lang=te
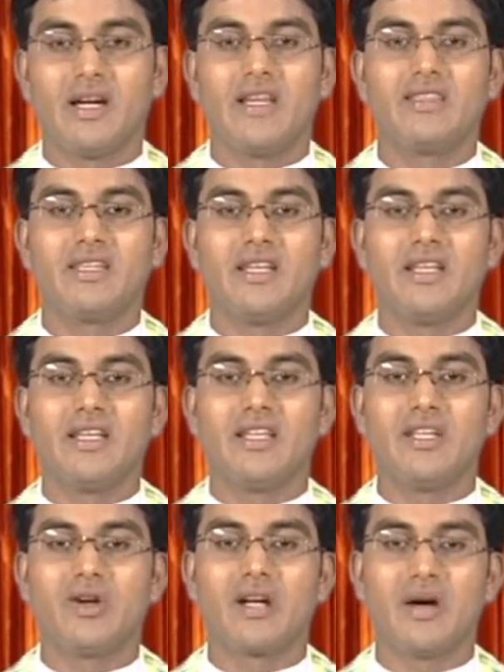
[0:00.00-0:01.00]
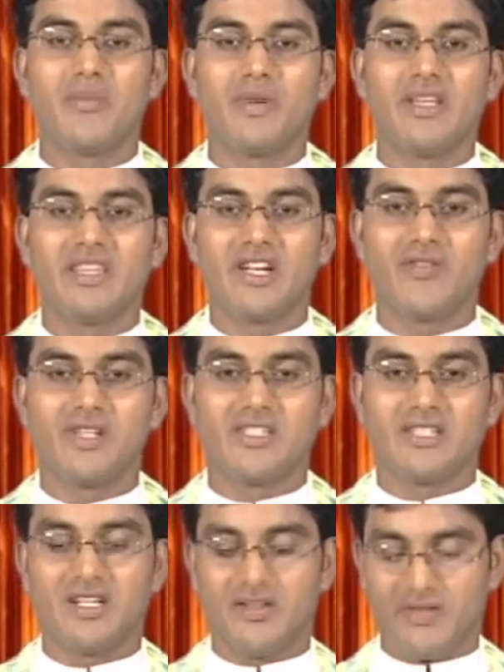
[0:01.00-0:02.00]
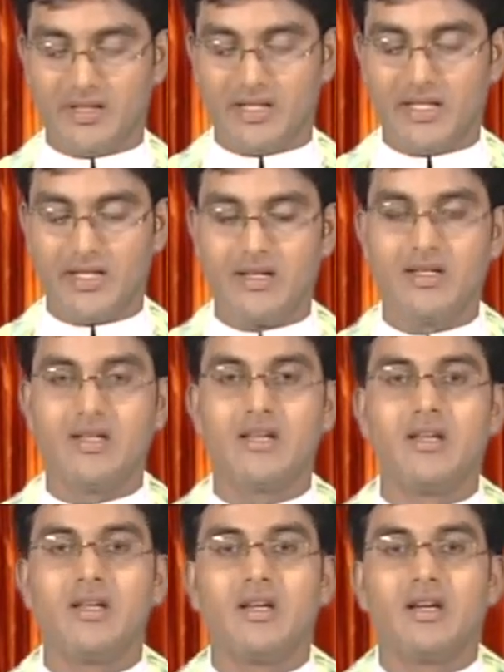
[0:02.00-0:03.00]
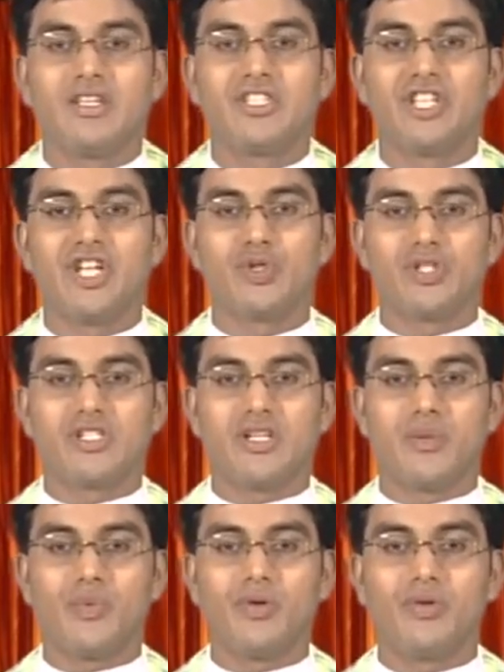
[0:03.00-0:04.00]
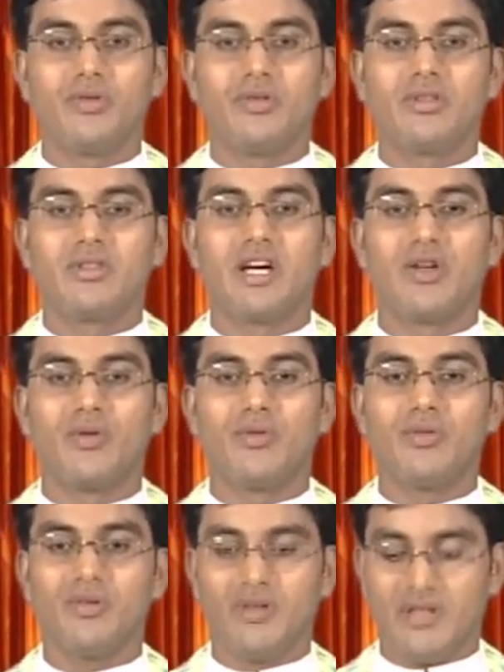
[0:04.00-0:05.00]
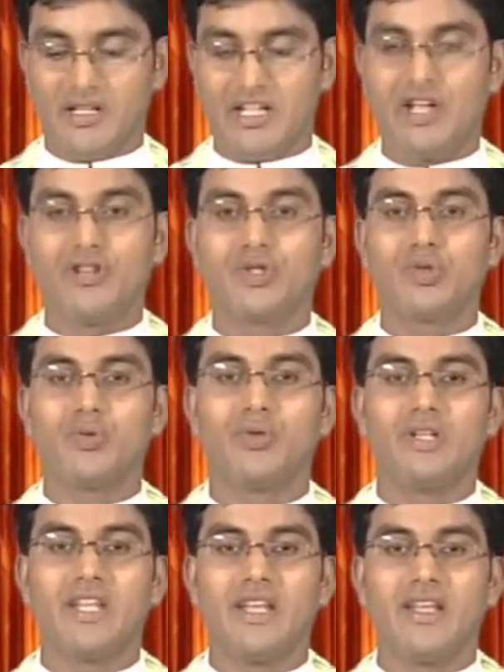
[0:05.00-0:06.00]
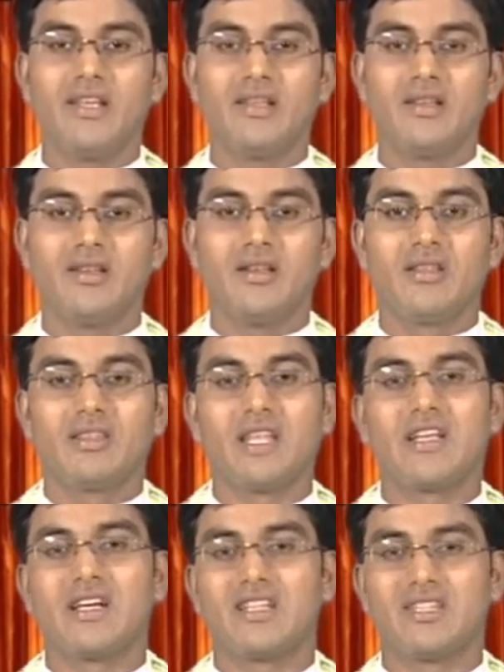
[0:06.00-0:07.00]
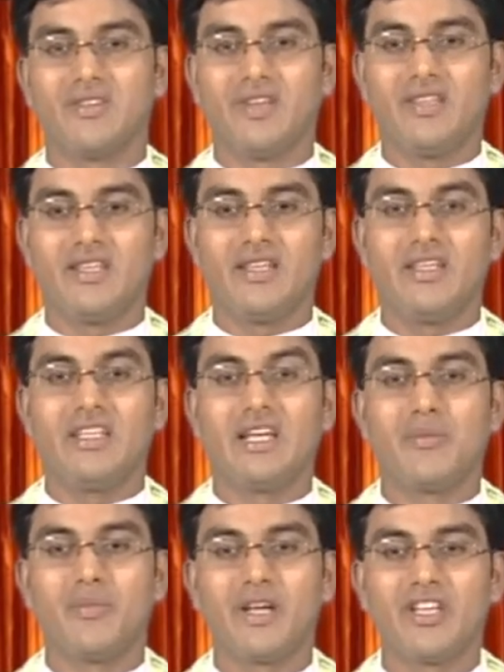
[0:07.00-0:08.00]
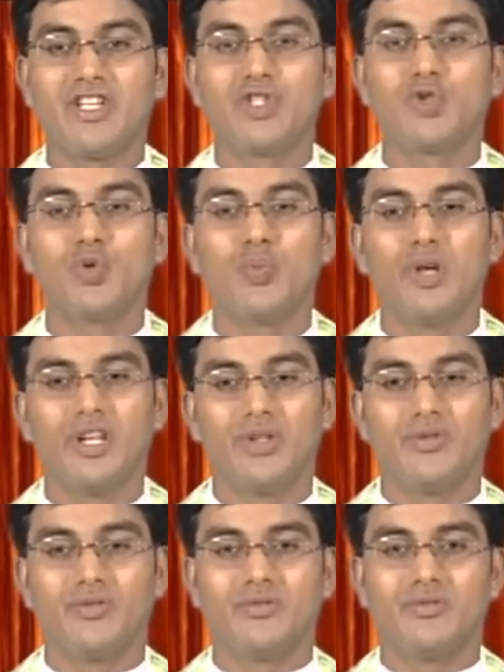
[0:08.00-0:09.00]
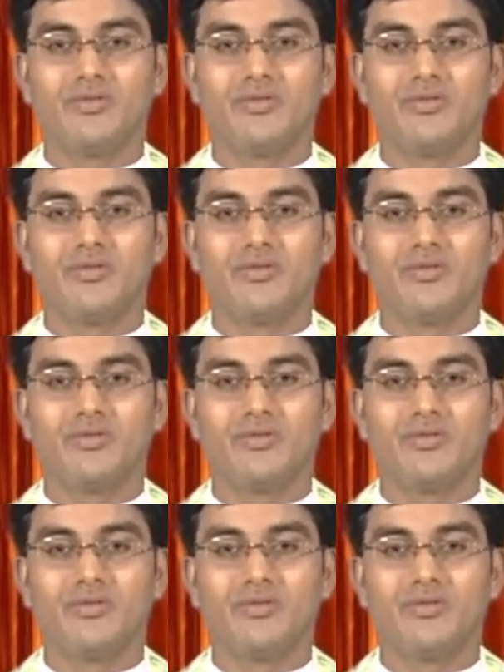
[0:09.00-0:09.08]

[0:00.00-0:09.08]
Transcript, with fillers: అయితే ఈ యొక్క అమ్మాయి దిగవలసినటువంటి స్టేజ్ వచ్చినప్పుడు తాను లెగుస్తూ ఉంటే తనకు అర్థమైంది ఈ అమ్మాయికి చూపు లేదు